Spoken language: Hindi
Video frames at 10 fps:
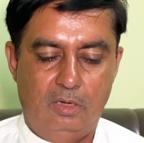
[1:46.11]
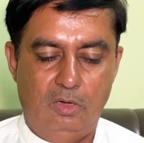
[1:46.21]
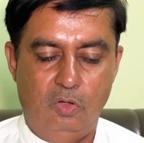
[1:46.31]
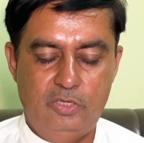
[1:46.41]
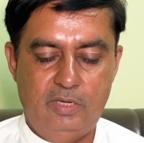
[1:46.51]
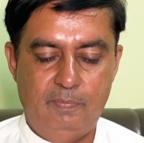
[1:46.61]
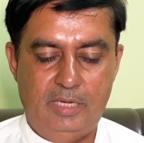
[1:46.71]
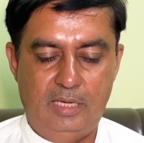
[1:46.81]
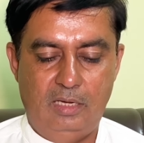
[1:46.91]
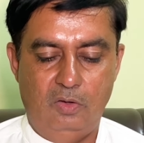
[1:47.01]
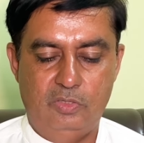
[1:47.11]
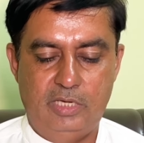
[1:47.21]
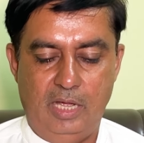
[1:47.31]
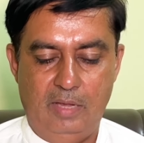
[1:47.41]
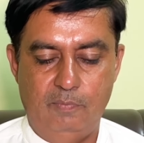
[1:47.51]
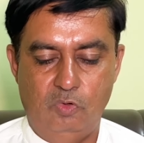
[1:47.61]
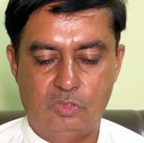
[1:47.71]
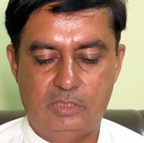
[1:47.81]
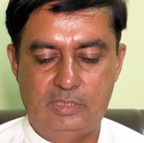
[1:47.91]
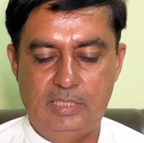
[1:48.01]
लॉन्जी में लॉन्जी हाईमो
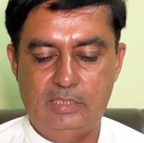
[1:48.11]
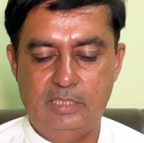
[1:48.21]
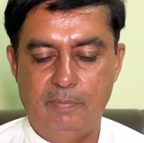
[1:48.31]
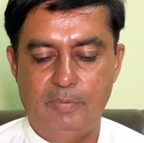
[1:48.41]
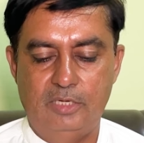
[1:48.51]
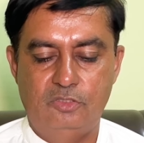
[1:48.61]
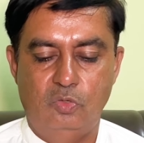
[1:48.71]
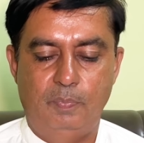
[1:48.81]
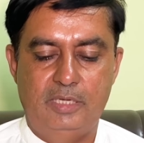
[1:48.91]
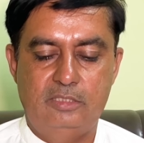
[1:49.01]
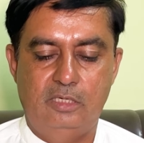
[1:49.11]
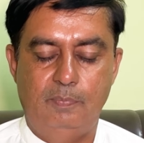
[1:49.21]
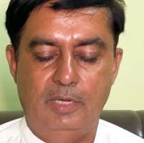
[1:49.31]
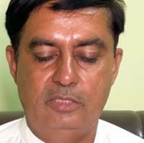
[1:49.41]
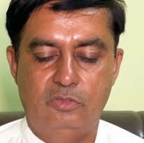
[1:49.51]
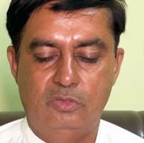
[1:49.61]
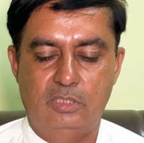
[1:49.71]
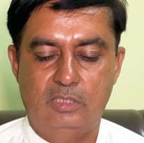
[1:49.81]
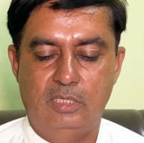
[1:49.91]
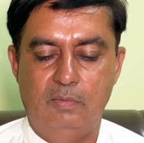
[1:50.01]
सिक्स है पाँच सौ पैंसठ पाँच सौ
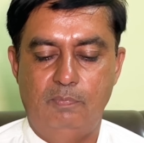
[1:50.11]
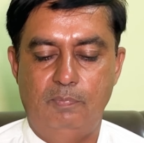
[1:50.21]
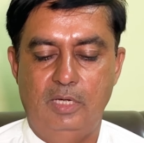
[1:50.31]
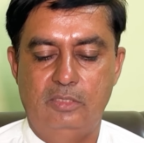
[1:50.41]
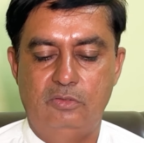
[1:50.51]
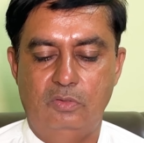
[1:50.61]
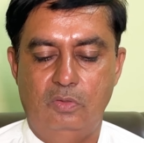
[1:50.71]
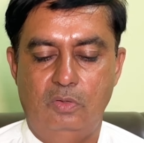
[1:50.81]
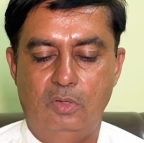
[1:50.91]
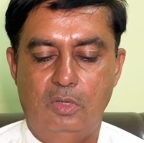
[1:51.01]
सत्तर पाँच सौ